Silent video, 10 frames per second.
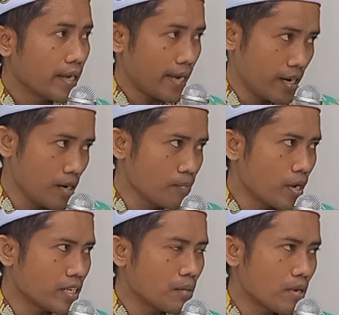Eh dalam
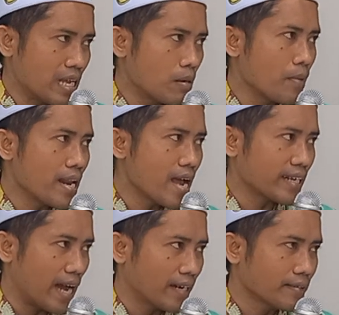bajang banyak pemilihan
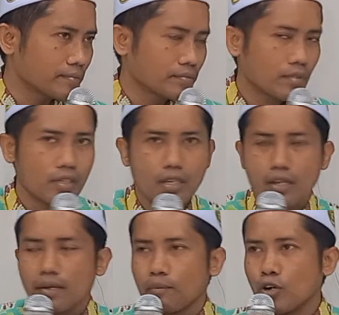kan?
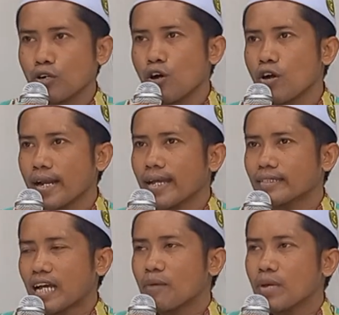Mon
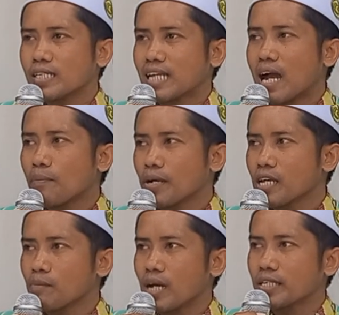orang tak bisa
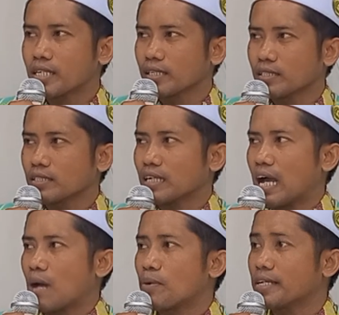bajang mancing,
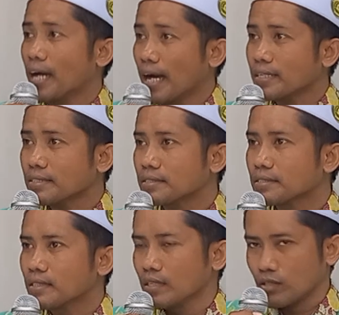abajang
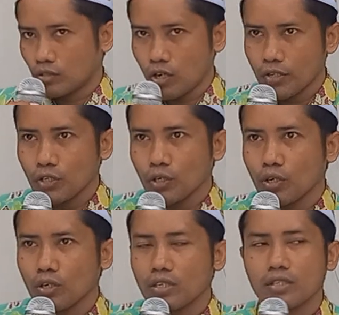ah, toju.
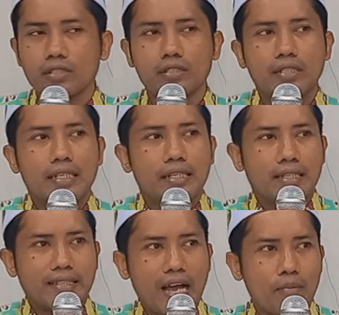
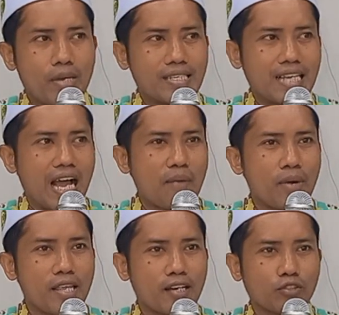Tak bisa
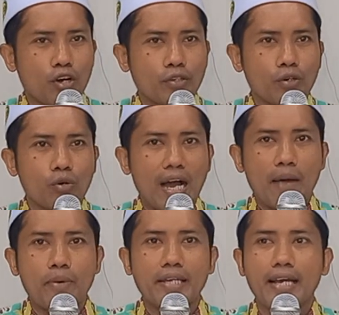abajang toju,
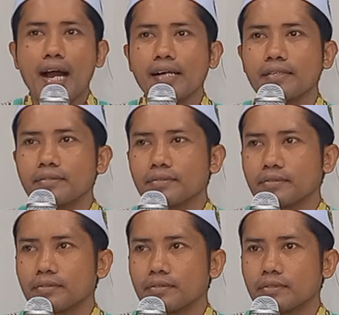abajang
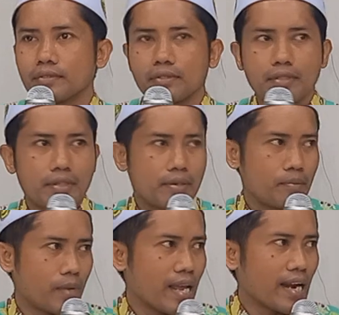
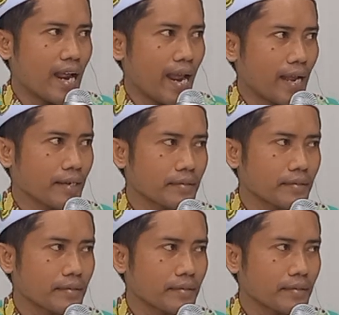ah, mereng.